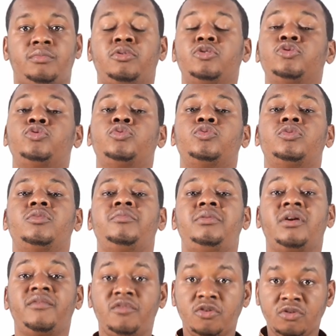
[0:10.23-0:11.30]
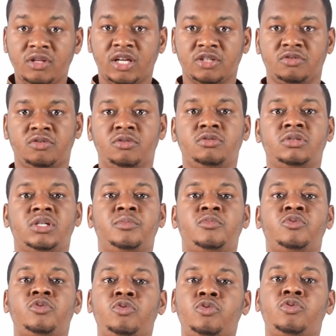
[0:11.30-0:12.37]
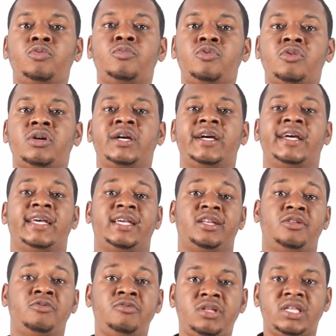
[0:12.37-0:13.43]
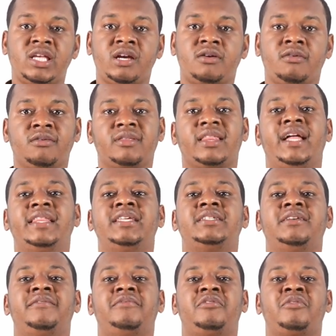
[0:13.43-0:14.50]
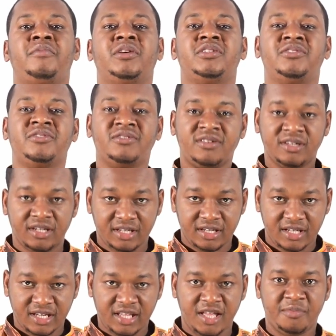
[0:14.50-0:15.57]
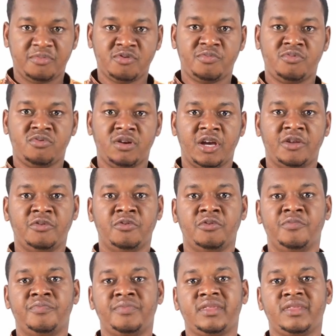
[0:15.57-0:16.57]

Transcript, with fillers: Bonjour, bienvenue dans ce deuxième module du MOOC Lutter contre la désinformation et les propos haineux.